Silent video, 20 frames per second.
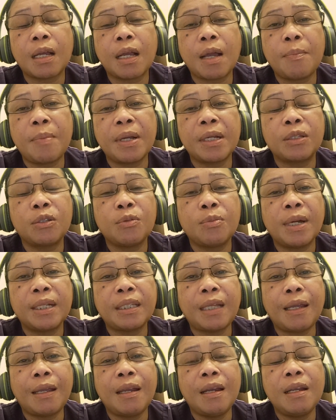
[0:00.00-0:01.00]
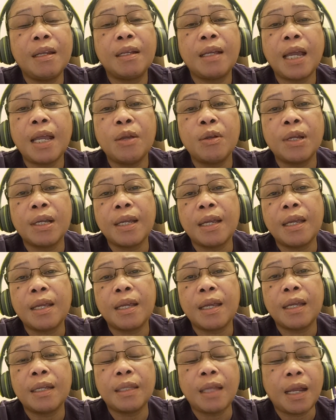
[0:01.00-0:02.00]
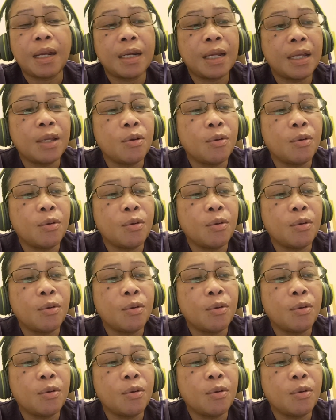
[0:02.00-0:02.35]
kapag tumatagilid kayo, nakikita na